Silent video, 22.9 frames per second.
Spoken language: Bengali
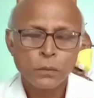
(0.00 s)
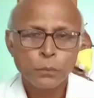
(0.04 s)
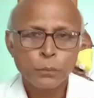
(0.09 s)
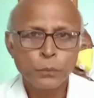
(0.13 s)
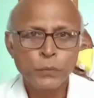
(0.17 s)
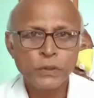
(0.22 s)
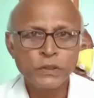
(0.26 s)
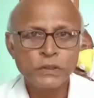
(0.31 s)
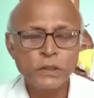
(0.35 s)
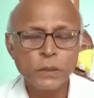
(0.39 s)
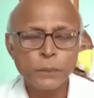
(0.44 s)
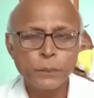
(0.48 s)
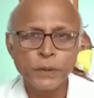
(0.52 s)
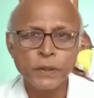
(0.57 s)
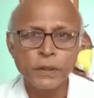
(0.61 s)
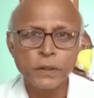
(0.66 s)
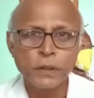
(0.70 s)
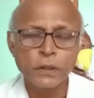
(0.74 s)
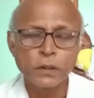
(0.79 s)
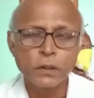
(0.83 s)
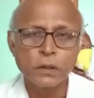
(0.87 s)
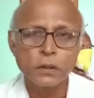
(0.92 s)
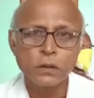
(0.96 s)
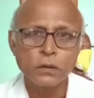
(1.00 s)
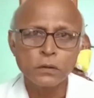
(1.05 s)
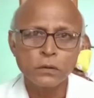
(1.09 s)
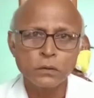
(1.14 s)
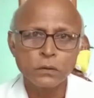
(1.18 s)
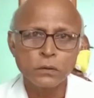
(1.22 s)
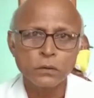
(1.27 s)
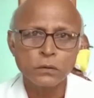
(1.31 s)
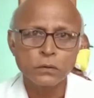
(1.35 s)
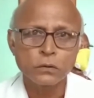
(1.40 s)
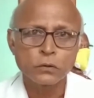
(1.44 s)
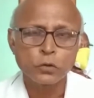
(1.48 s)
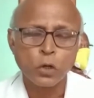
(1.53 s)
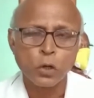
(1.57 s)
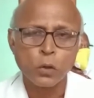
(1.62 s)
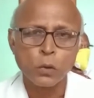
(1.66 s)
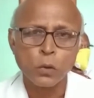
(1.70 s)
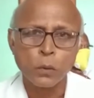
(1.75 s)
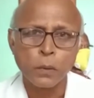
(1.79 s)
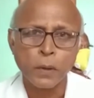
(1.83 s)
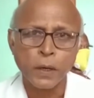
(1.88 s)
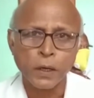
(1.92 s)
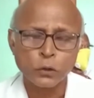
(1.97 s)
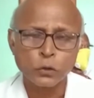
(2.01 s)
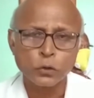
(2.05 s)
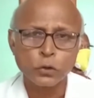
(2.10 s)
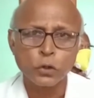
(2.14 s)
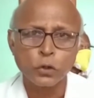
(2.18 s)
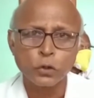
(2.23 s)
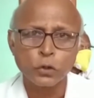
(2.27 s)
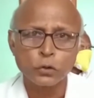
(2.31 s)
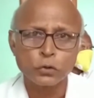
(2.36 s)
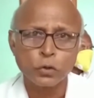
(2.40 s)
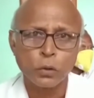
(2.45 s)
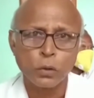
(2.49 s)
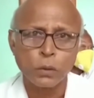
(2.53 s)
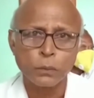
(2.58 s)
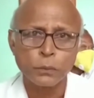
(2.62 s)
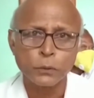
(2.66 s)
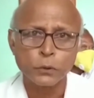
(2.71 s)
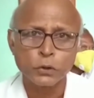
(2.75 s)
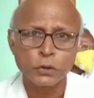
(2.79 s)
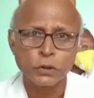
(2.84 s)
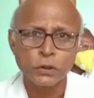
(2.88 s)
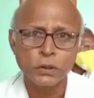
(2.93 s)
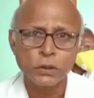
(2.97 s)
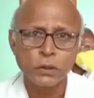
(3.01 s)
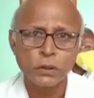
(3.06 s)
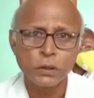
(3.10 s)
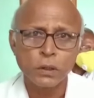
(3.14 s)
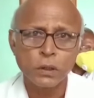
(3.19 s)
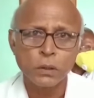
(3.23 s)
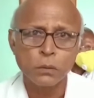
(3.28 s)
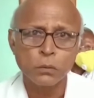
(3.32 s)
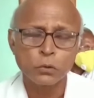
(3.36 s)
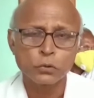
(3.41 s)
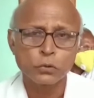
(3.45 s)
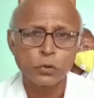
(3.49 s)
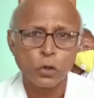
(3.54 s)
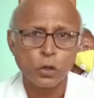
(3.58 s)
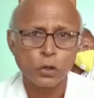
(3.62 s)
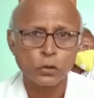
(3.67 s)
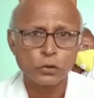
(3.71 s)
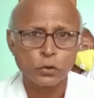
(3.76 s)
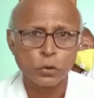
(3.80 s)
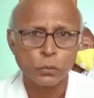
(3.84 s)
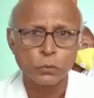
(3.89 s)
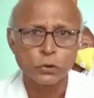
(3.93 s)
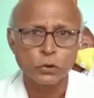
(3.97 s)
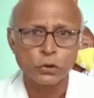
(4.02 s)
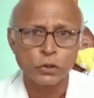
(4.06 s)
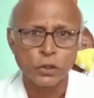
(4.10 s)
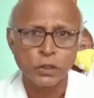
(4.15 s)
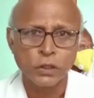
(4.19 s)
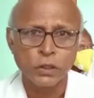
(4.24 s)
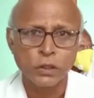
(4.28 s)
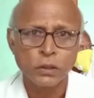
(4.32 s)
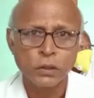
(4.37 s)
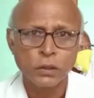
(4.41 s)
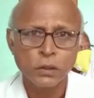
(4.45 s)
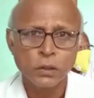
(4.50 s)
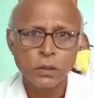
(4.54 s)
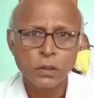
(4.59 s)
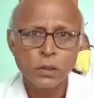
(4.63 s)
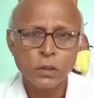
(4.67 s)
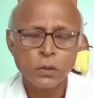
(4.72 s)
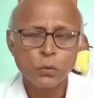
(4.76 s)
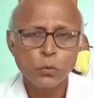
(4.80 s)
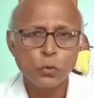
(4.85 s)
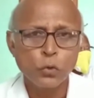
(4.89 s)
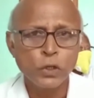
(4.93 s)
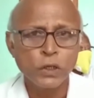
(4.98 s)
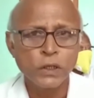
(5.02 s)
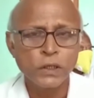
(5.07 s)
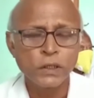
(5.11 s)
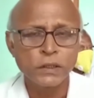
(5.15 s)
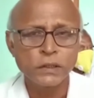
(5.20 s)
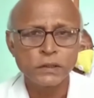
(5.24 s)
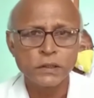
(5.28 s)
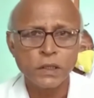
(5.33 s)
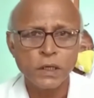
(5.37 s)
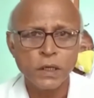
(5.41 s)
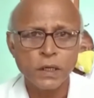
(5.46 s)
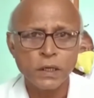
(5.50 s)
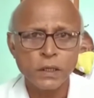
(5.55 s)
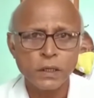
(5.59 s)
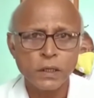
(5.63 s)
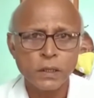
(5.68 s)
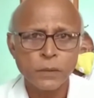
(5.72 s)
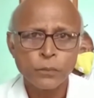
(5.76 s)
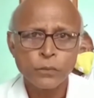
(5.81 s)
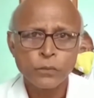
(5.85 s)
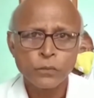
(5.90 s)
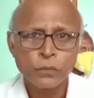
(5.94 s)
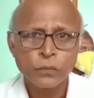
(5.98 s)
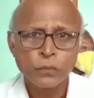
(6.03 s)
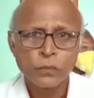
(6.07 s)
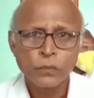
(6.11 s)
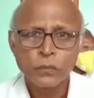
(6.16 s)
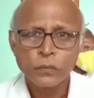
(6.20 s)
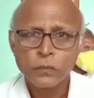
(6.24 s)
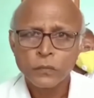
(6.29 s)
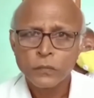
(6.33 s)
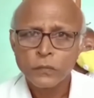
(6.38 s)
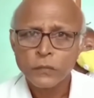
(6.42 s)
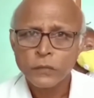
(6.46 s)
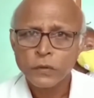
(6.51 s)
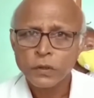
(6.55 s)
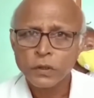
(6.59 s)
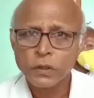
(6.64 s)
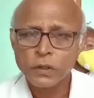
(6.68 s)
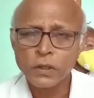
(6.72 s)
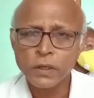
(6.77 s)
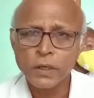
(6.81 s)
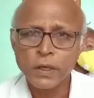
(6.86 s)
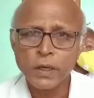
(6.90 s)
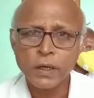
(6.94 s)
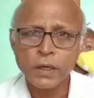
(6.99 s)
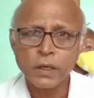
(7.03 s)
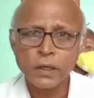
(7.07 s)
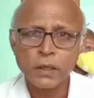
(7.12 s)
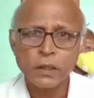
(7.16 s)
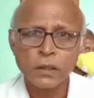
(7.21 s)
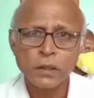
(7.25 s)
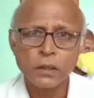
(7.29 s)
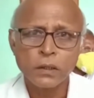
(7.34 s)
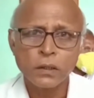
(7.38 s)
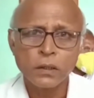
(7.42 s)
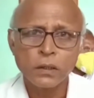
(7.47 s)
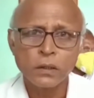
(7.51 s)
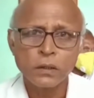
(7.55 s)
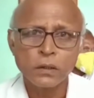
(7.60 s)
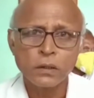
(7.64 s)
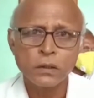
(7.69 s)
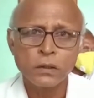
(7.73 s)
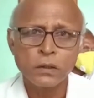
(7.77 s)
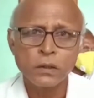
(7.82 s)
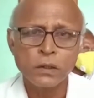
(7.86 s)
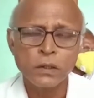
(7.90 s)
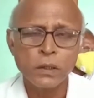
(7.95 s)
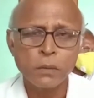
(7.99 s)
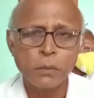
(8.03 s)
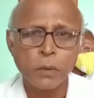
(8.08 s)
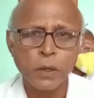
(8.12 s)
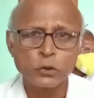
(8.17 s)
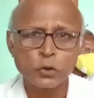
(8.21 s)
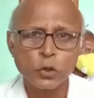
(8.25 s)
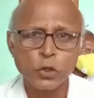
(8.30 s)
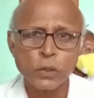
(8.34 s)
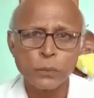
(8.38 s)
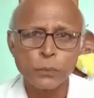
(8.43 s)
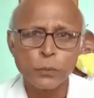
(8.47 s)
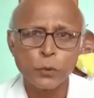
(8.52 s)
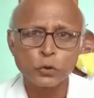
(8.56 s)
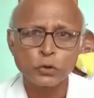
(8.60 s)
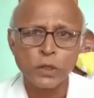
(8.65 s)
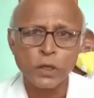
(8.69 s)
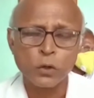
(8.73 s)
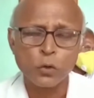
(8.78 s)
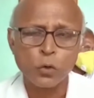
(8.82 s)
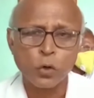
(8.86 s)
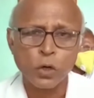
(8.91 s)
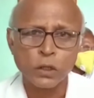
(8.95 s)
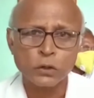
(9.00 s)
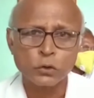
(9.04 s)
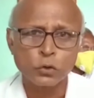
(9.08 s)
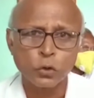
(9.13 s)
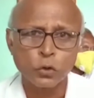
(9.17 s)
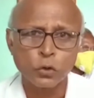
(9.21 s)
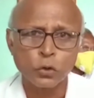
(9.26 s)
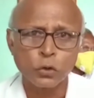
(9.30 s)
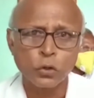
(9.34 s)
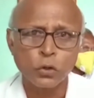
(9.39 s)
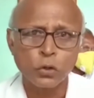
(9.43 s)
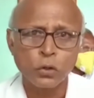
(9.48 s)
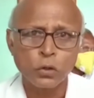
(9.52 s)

বিজেপির সর্বভারতীয় সভাপতি এবং স্বরাষ্ট্রমন্ত্রী উনি গিয়েছিলেন গিয়ে নির্বাচনী প্রচার করার জন্য